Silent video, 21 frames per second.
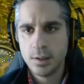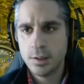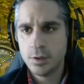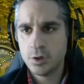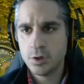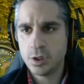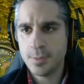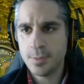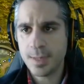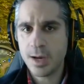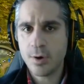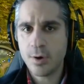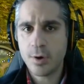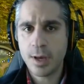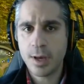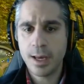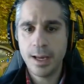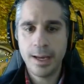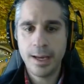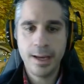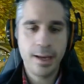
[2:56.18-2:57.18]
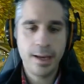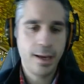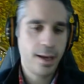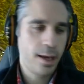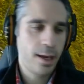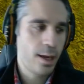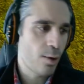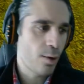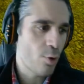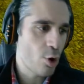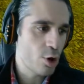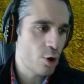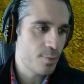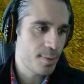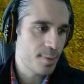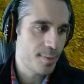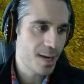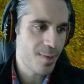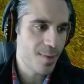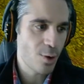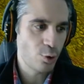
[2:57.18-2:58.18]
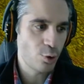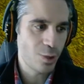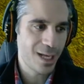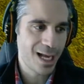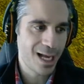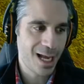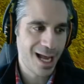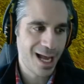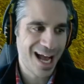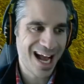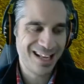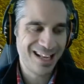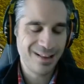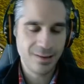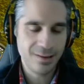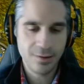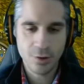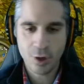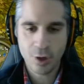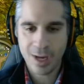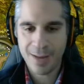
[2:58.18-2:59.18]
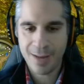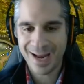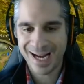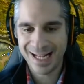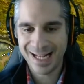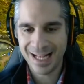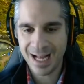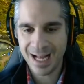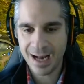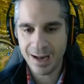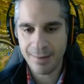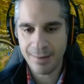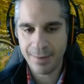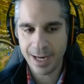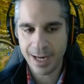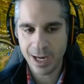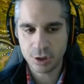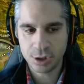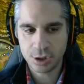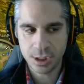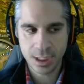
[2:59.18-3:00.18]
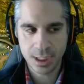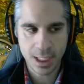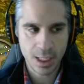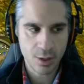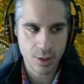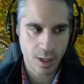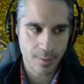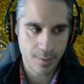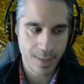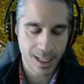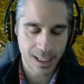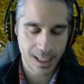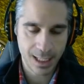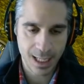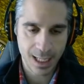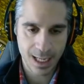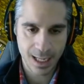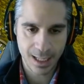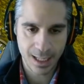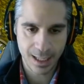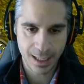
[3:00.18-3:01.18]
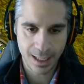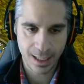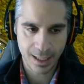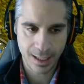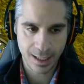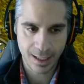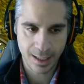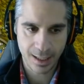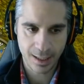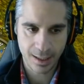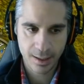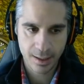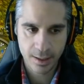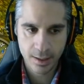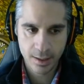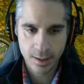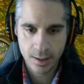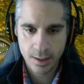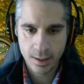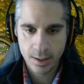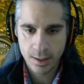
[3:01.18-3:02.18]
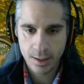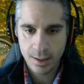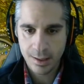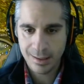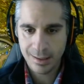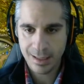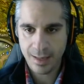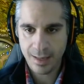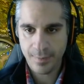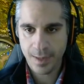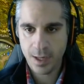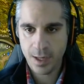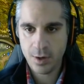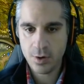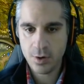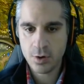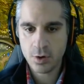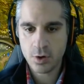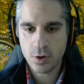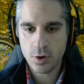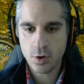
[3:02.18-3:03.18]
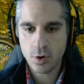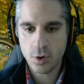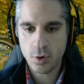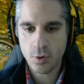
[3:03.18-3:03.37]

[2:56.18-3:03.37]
Yo siempre que juego de primera me gusta lo que mezcla varias cosillas, lo que mezcla eh, le veo con